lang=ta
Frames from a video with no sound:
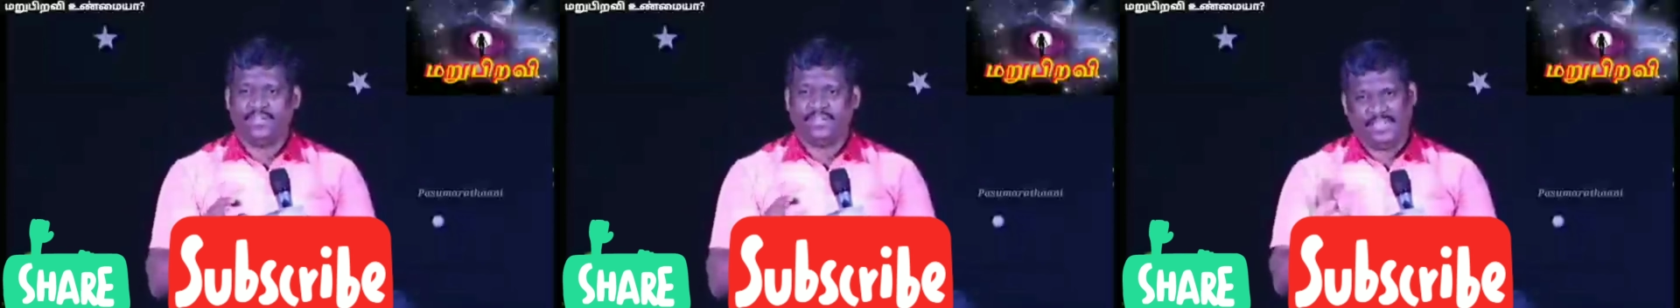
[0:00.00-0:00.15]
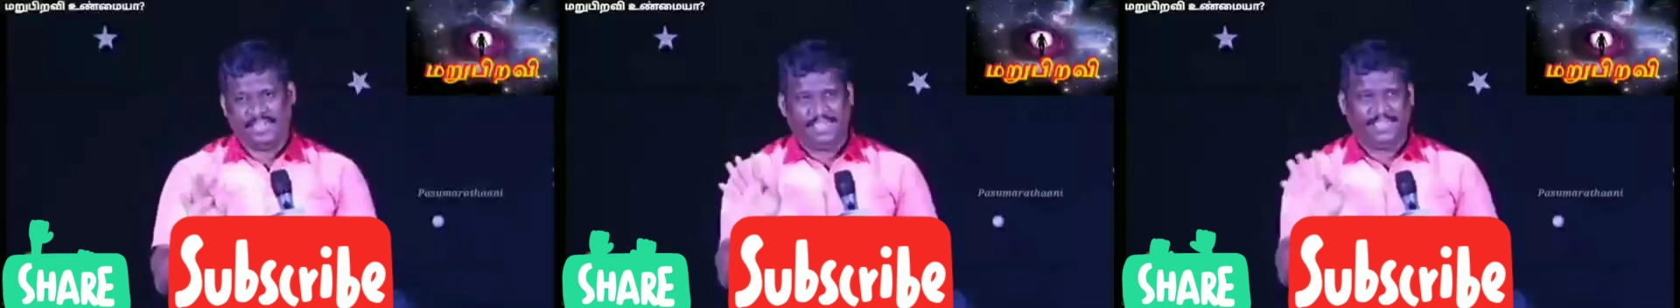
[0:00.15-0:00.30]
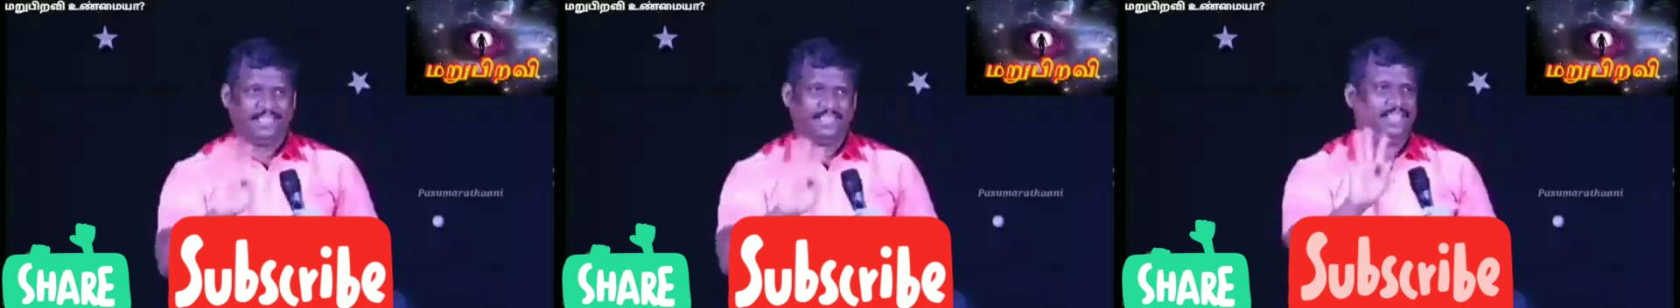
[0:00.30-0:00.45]

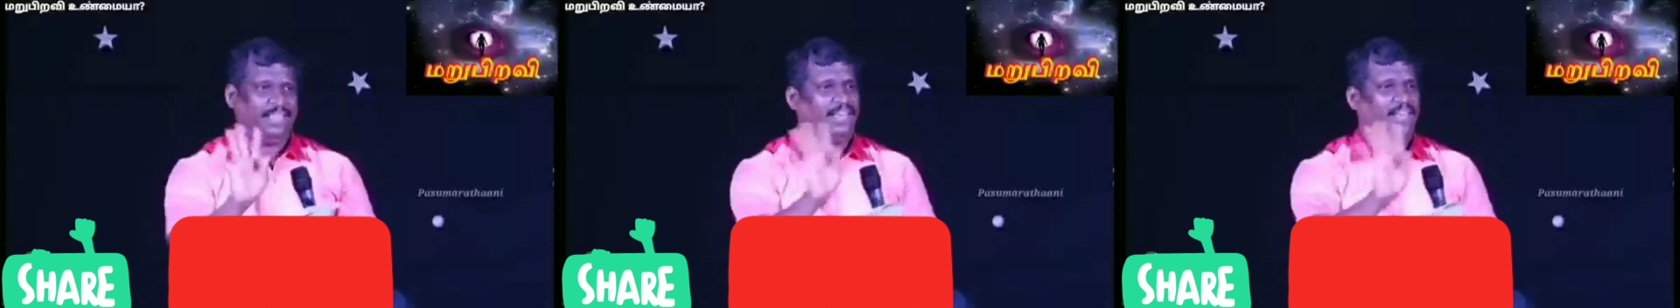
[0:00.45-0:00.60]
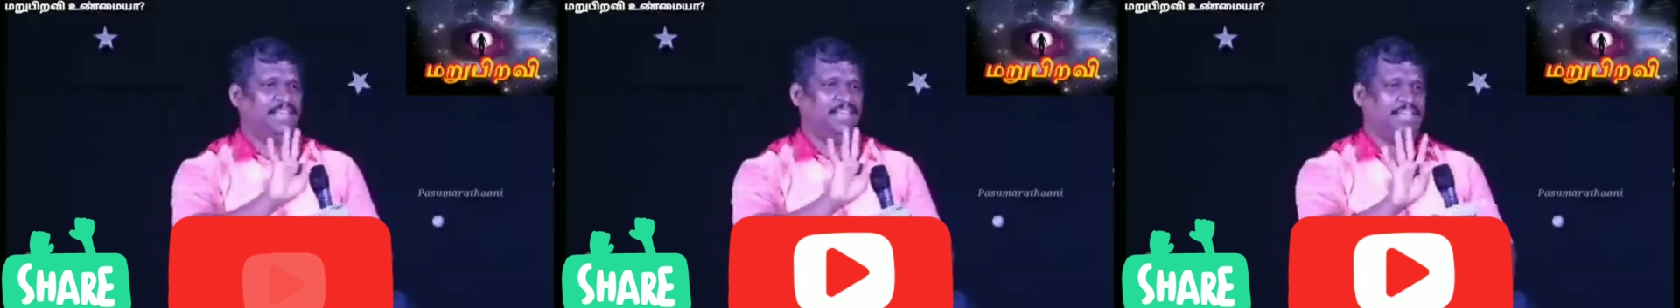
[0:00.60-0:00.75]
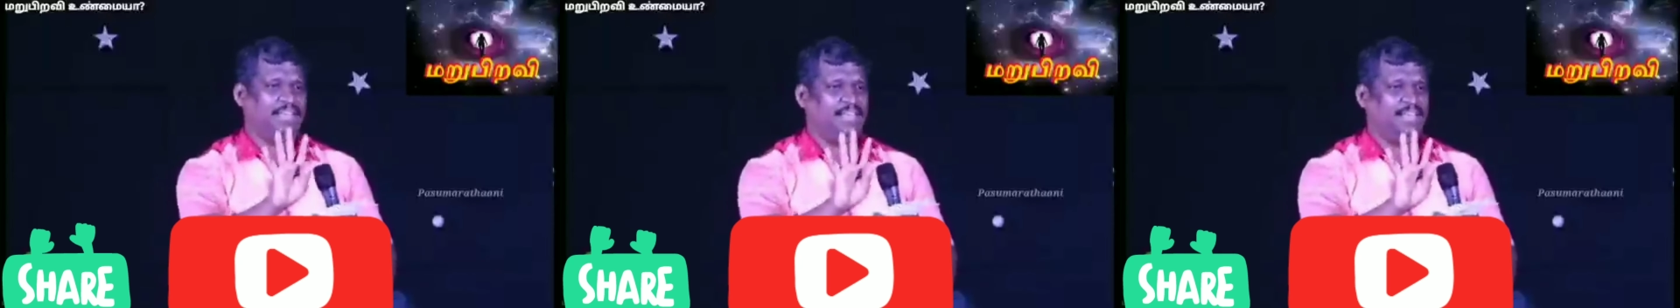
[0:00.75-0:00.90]
எனக்கு
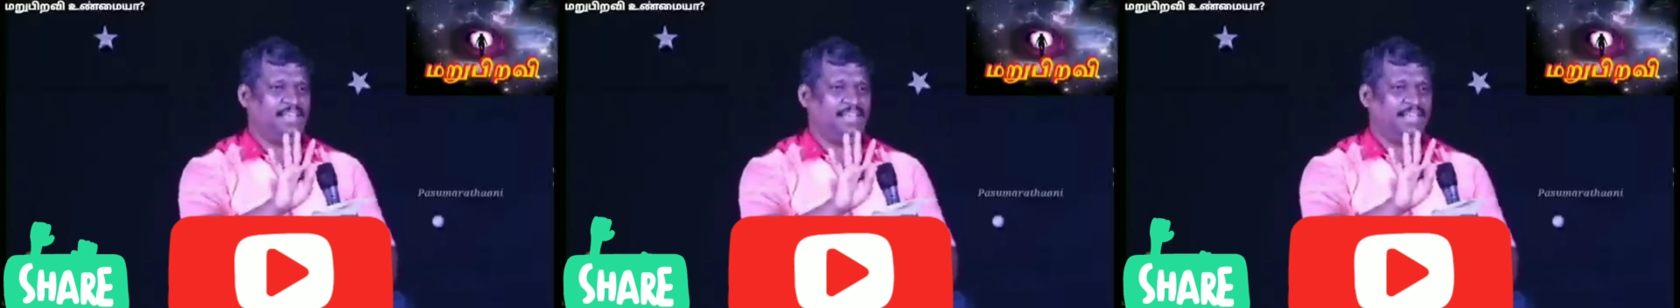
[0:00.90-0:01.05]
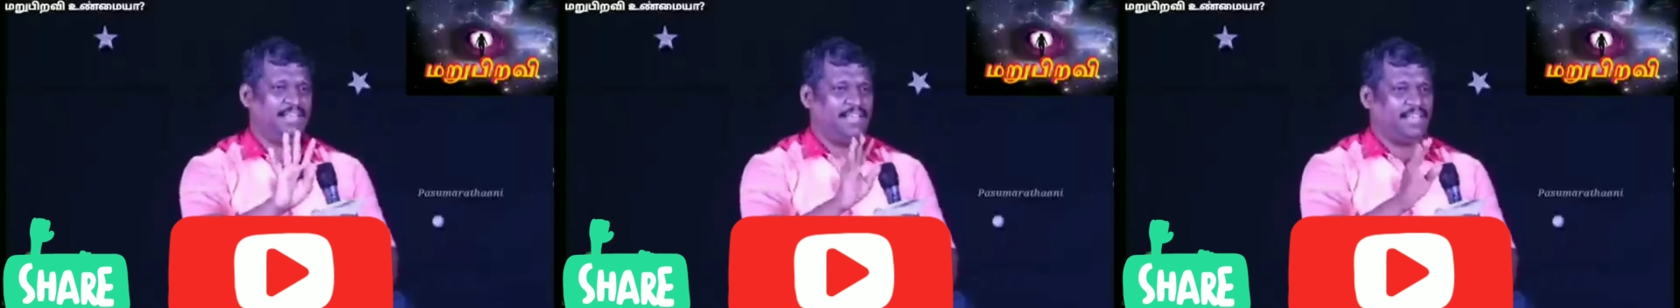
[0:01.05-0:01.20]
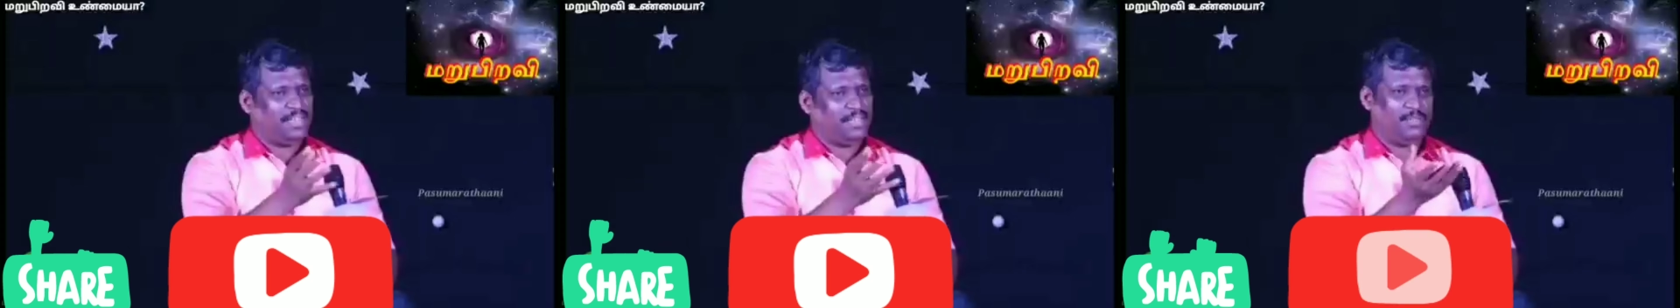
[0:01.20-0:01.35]
தெரியலிங்க
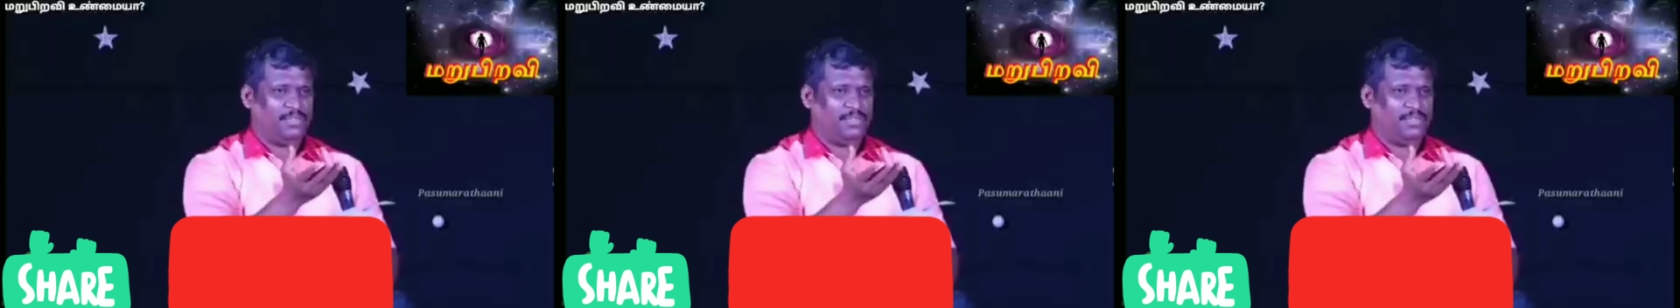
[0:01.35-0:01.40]
நான்